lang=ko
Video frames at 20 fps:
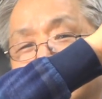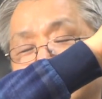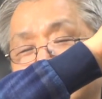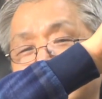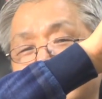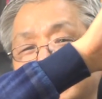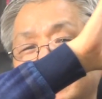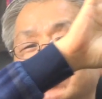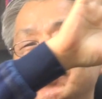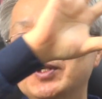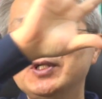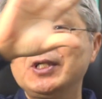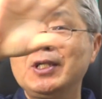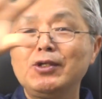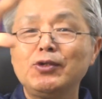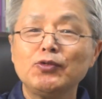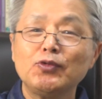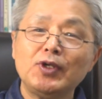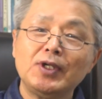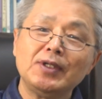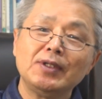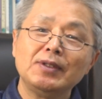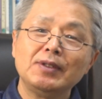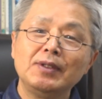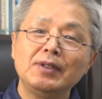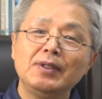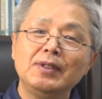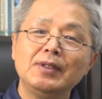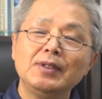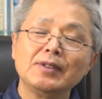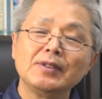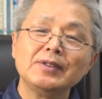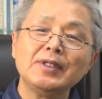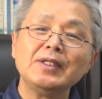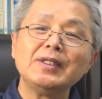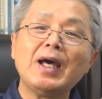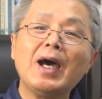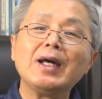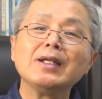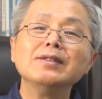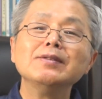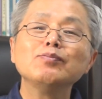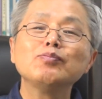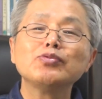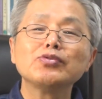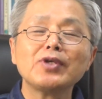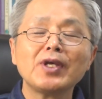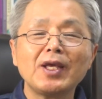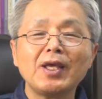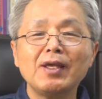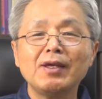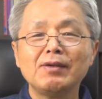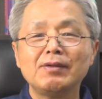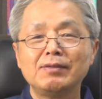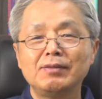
칠십억 인류가. 근데 나는 불행해요.